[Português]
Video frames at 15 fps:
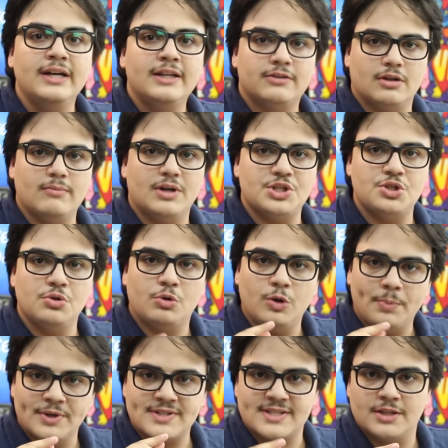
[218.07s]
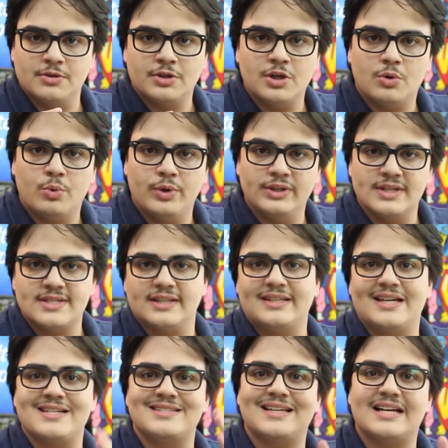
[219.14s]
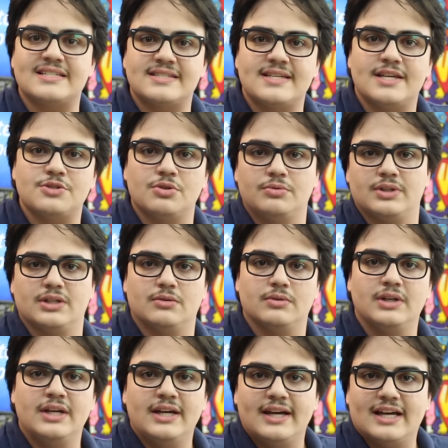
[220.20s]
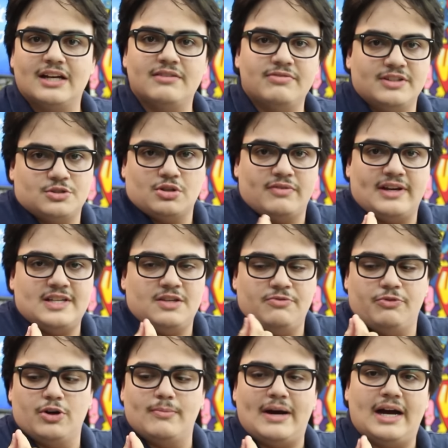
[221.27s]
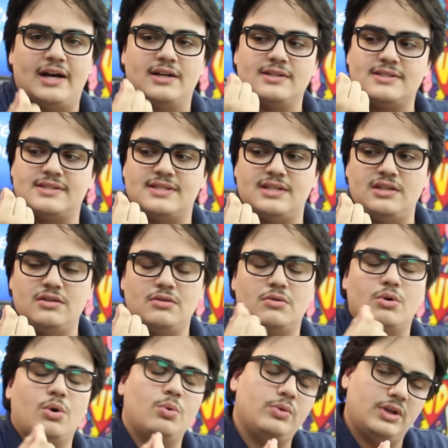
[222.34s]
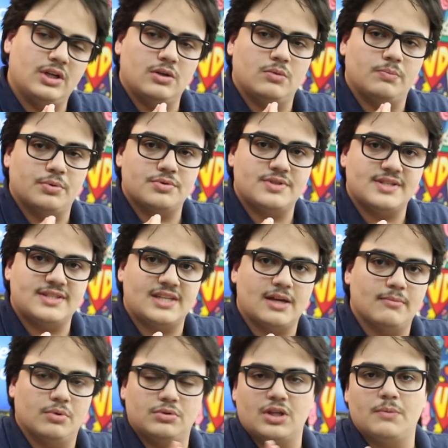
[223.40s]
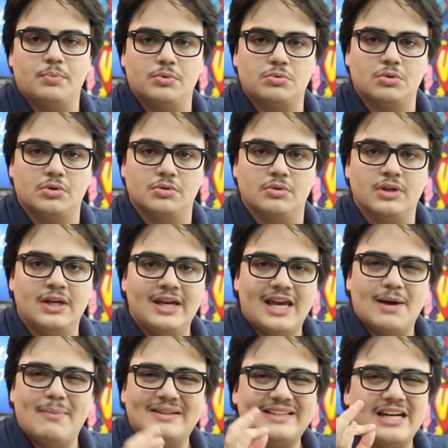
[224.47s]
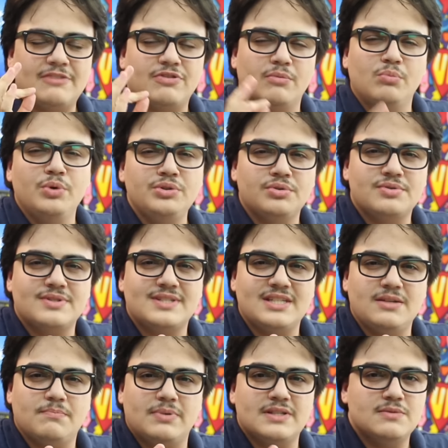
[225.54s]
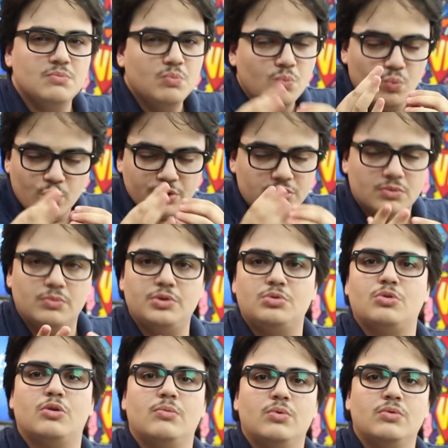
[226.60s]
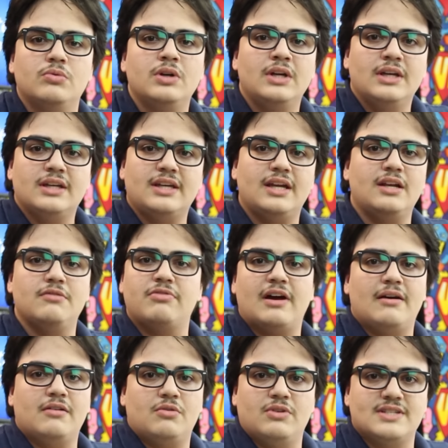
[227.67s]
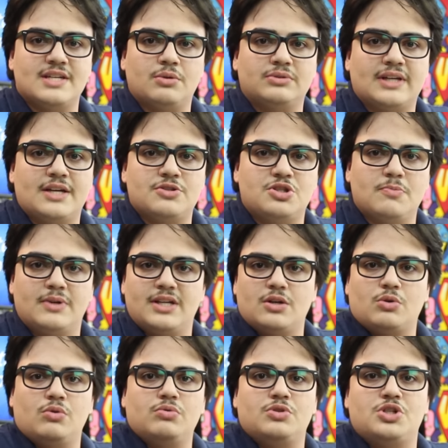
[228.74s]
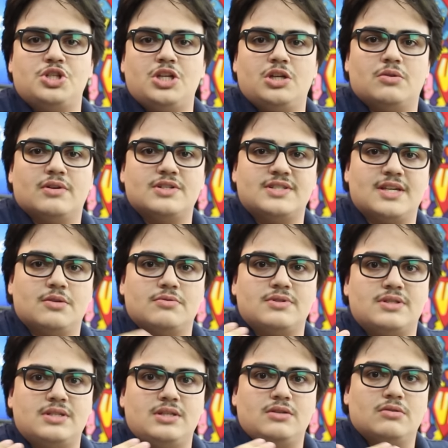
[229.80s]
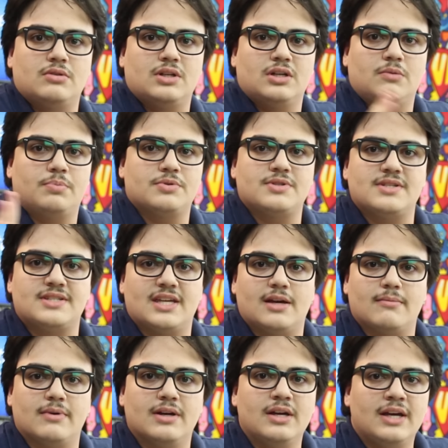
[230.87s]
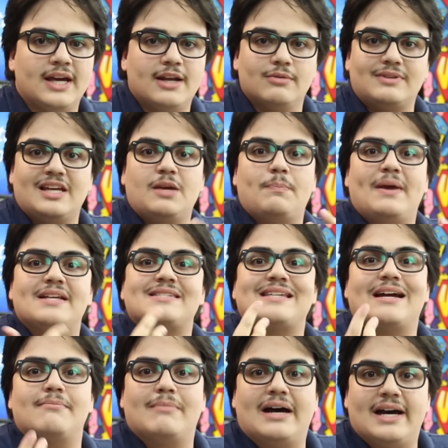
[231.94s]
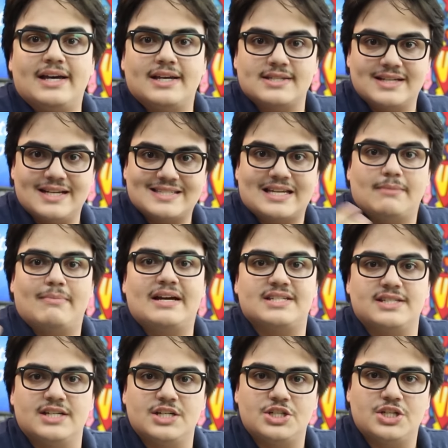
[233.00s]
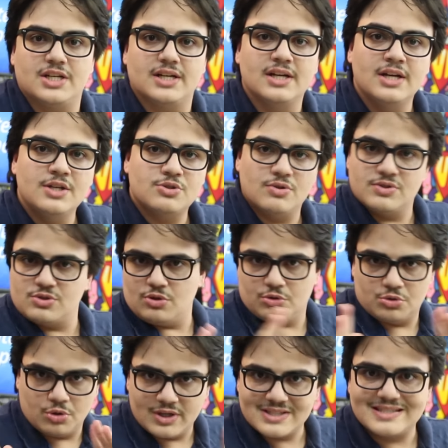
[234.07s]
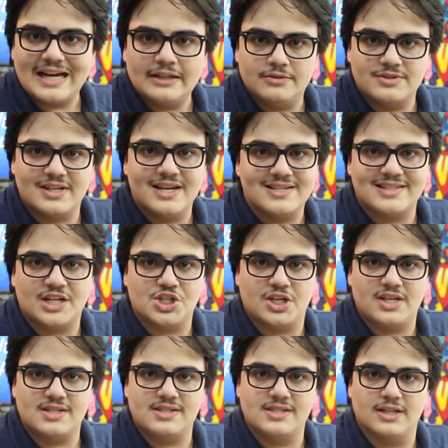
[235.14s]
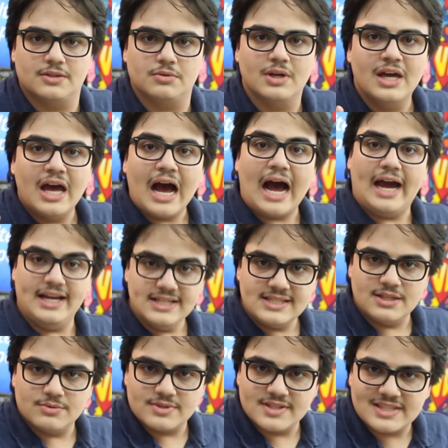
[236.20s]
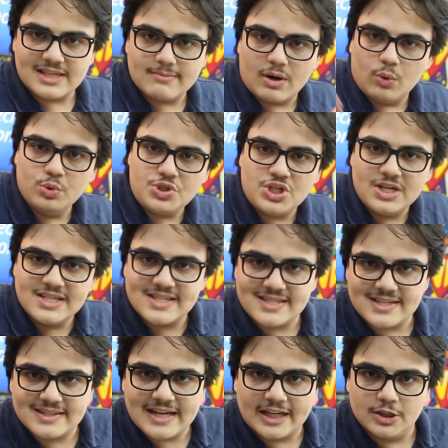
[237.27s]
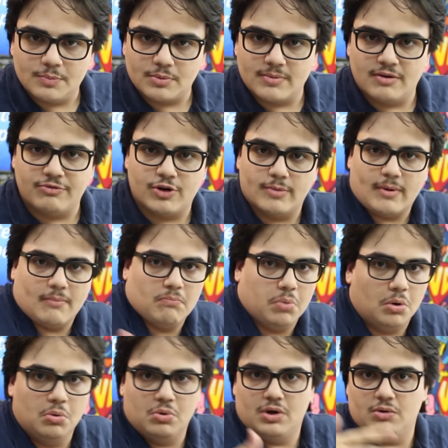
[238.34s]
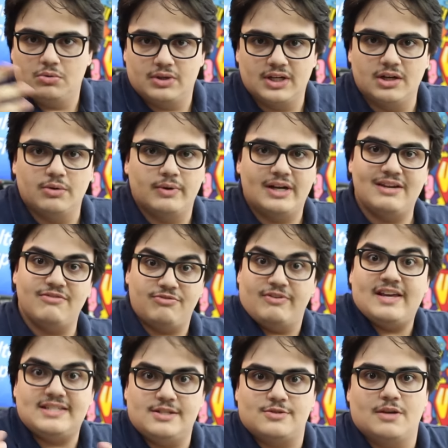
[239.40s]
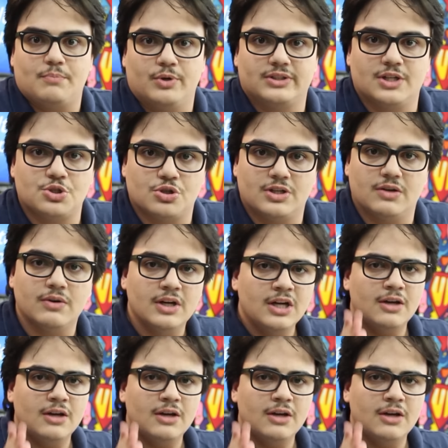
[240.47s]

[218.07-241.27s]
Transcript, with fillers: Então imagine um coprocessador que cuida se a tela está acesa ou não ela só vai informar sim ou não para o sistema o tempo todo. É uma tarefa muito simples, muito, muito comum, que ele vai executar isso de maneira contínua, dizendo sim ou não para o sistema. Ele não tem que pensar mais, gastar mais energia. São só dois dados que ele está gerenciando. Aí sim, o sistema utiliza esse dado por uma forma boa ou não, ele vê se isso é importante ou não.